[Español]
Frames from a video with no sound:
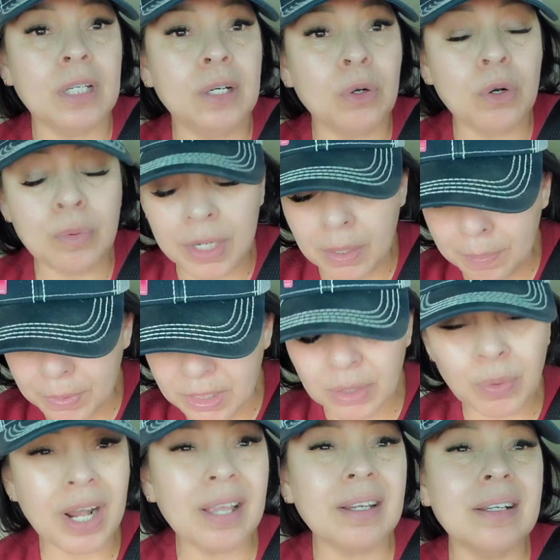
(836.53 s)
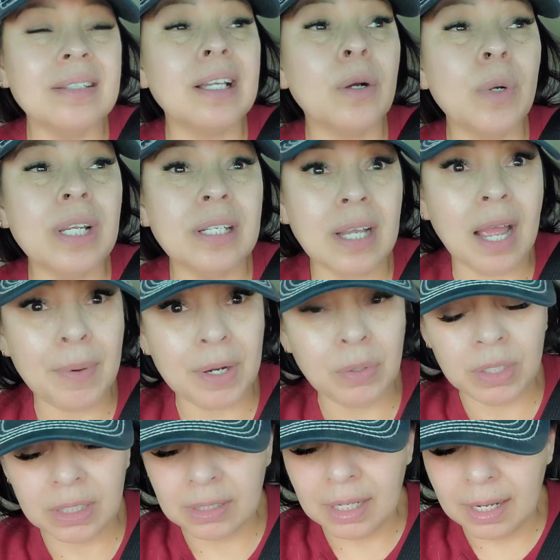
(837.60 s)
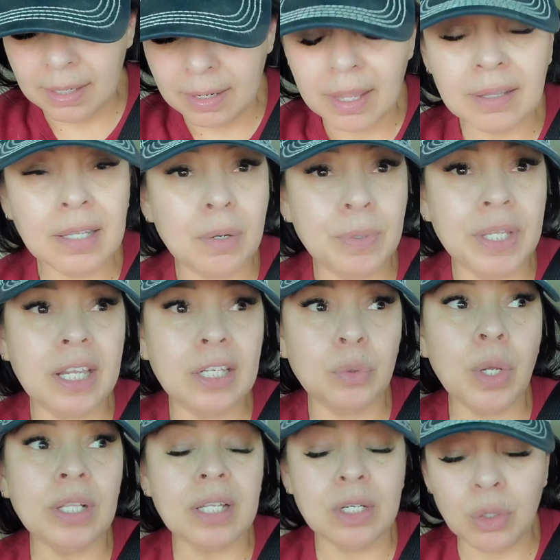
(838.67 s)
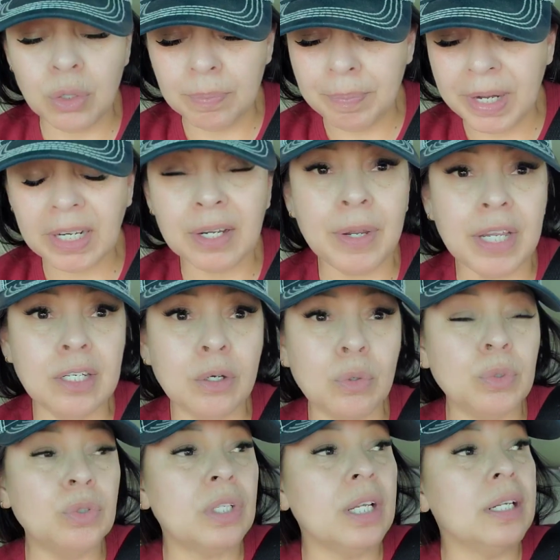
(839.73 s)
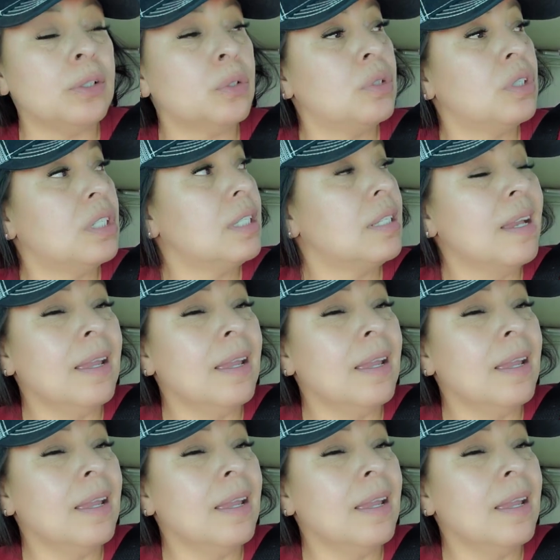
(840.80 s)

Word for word: no lo vieron, pues igual aquí les dejo el link abajo de esta, del videito anterior, para que vayan y lo busquen, entonces,